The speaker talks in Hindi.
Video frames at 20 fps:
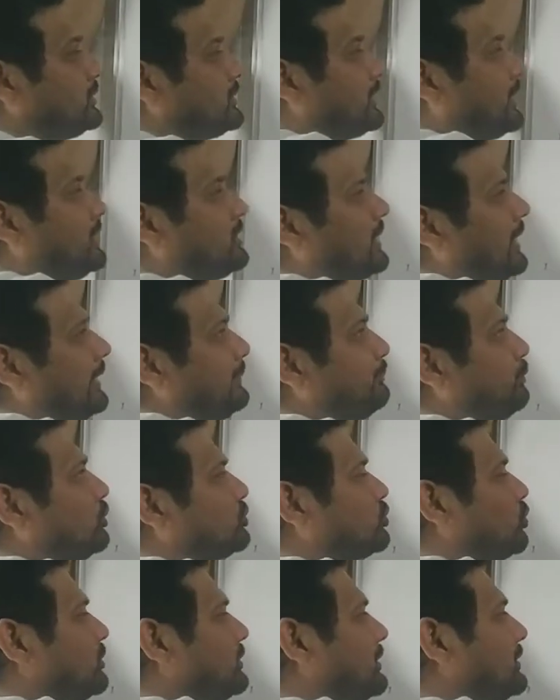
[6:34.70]
एंड
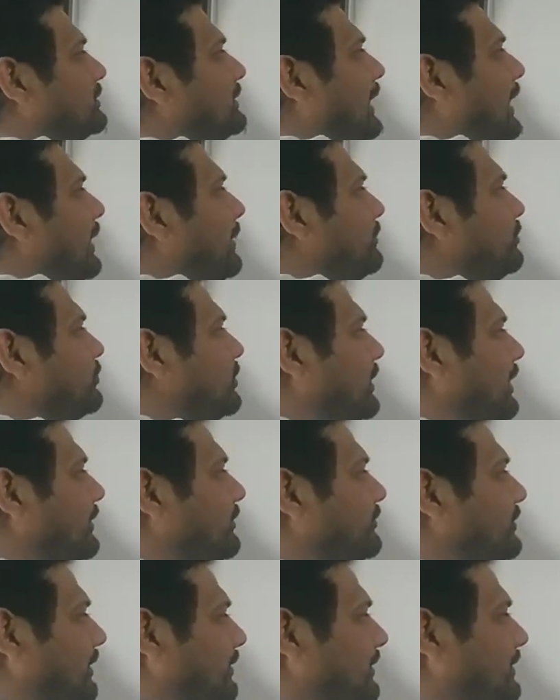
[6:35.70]
हाइपोटोनिक नाम से
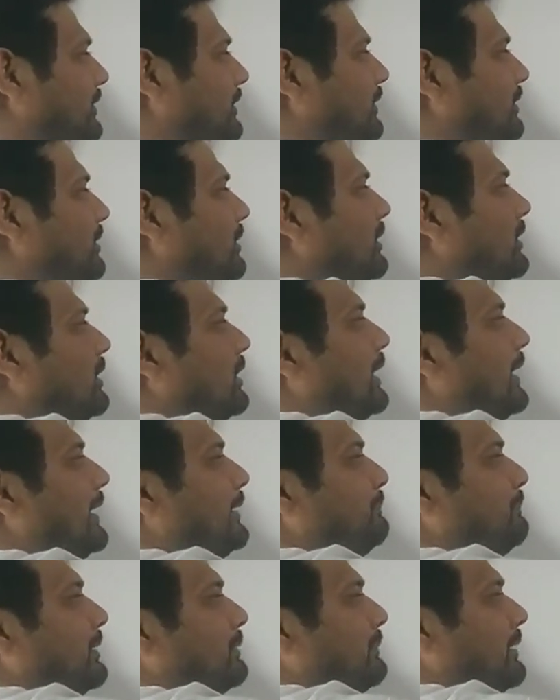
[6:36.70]
आंसर देखिए
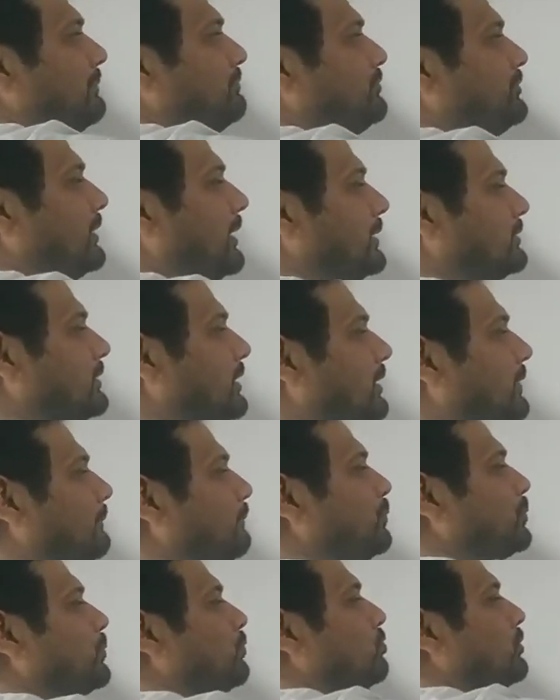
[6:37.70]
हाइपर मतलब ज्यादा
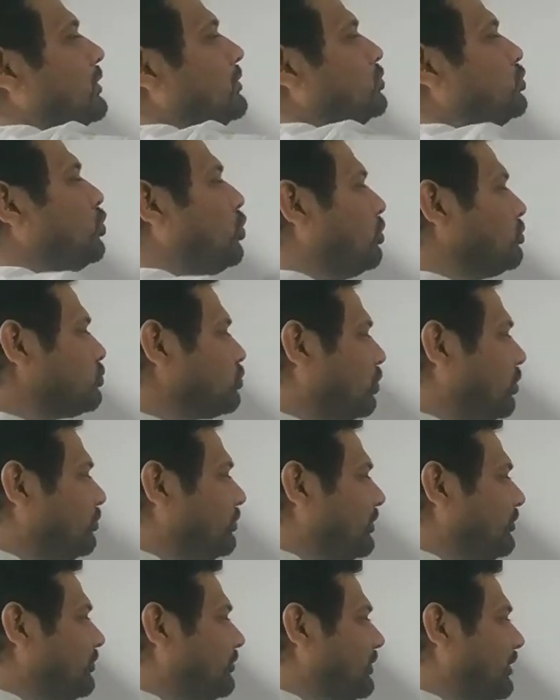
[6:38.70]
दो
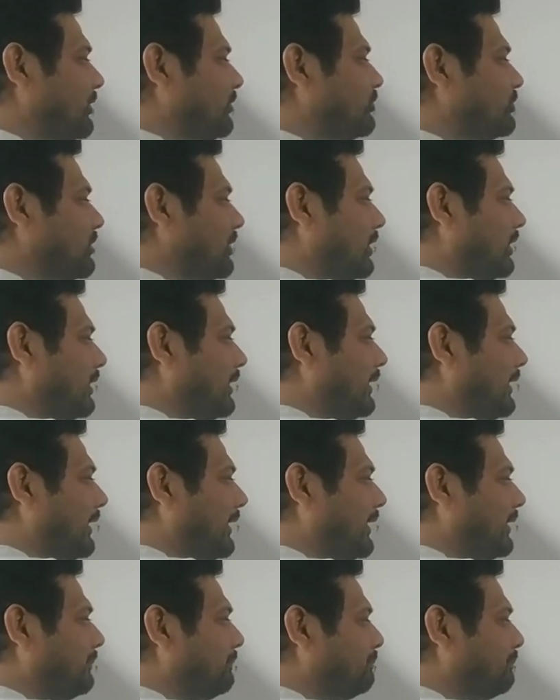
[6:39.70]
सॉल्यूशन जैसे इसका
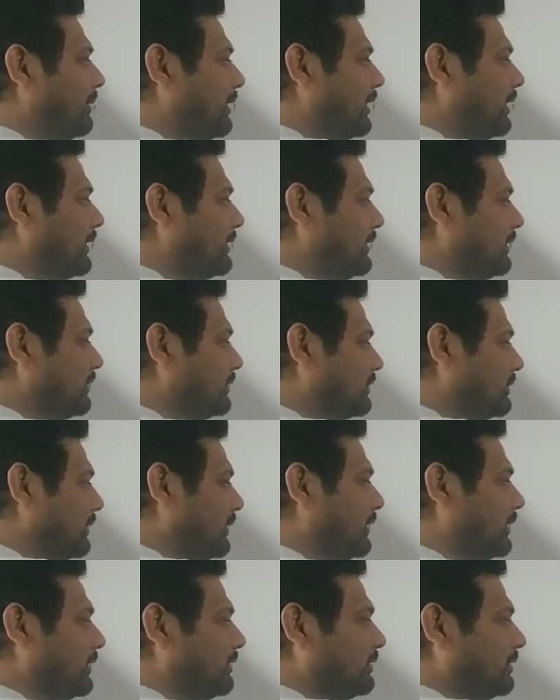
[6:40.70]
एम बाई
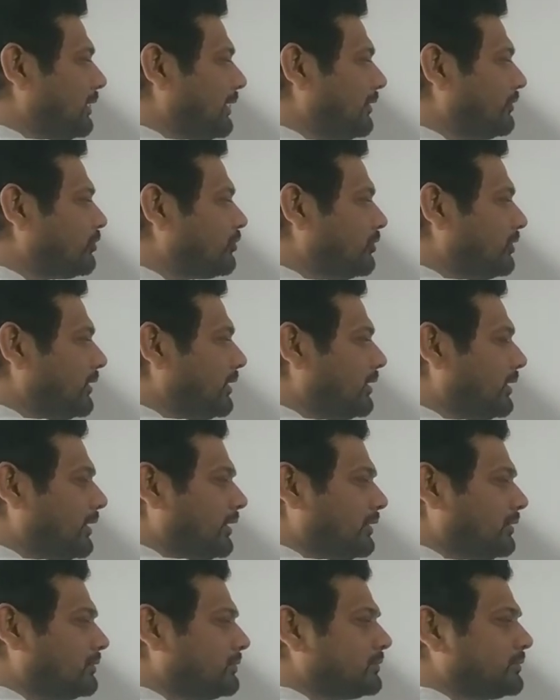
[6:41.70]
टेन एस सी एल है
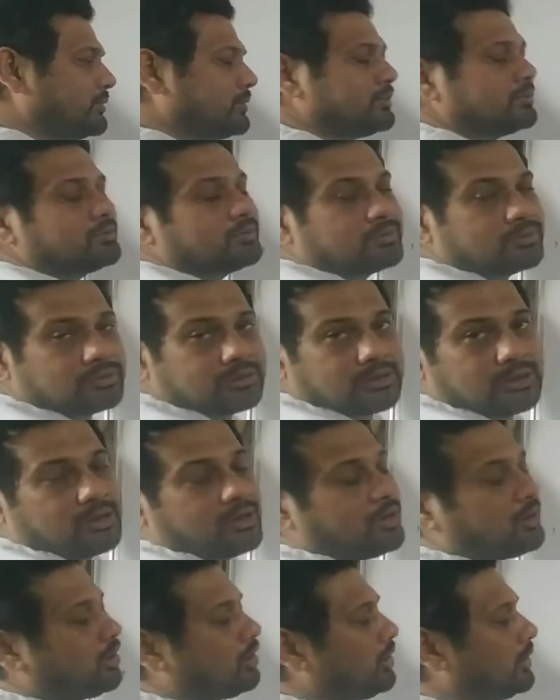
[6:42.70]

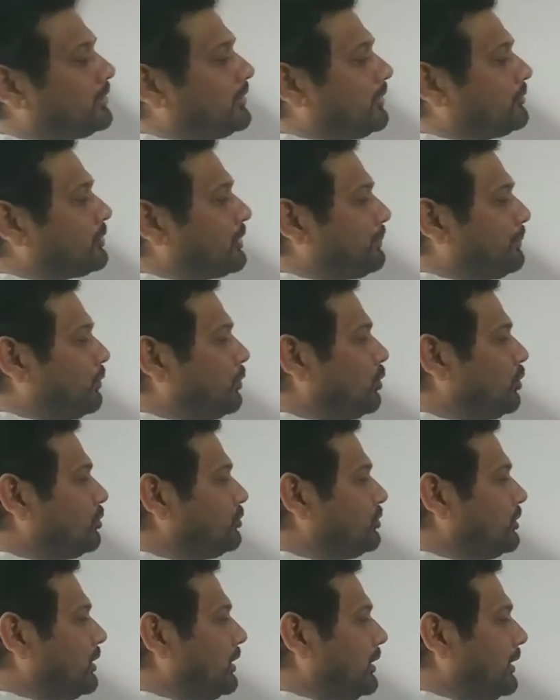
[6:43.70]
और ये सपोज
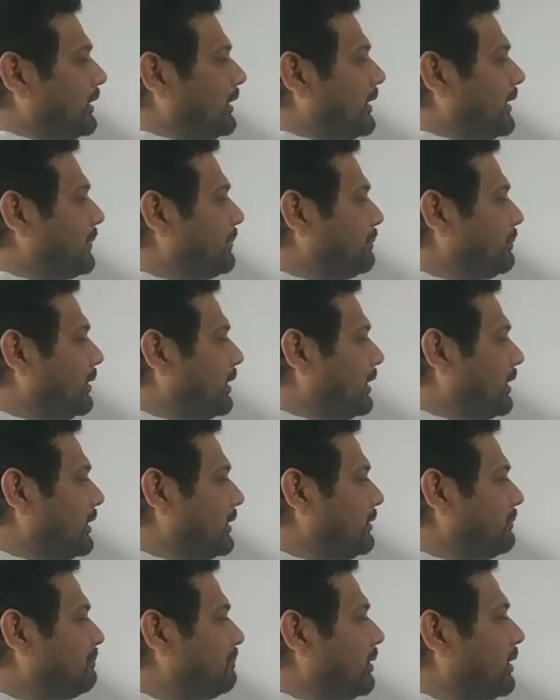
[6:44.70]
एम बाई
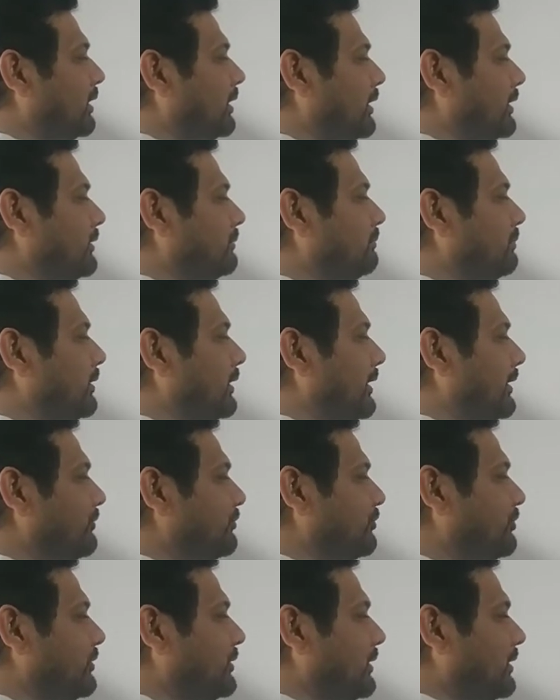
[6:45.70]
फाइव एस
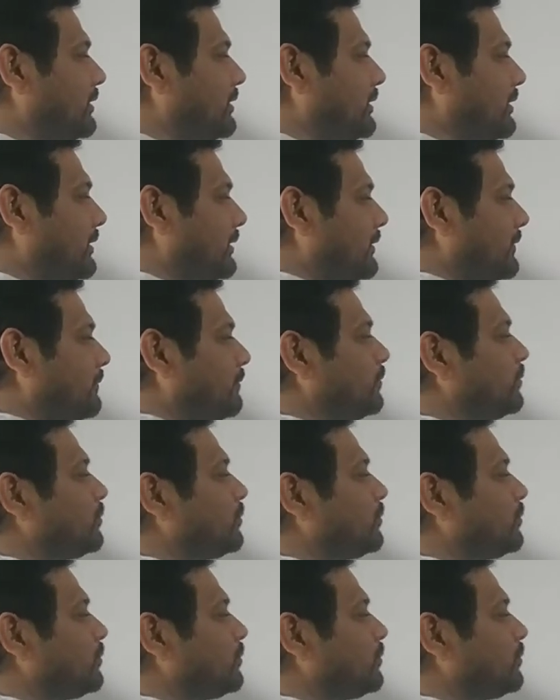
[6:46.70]
सी एल है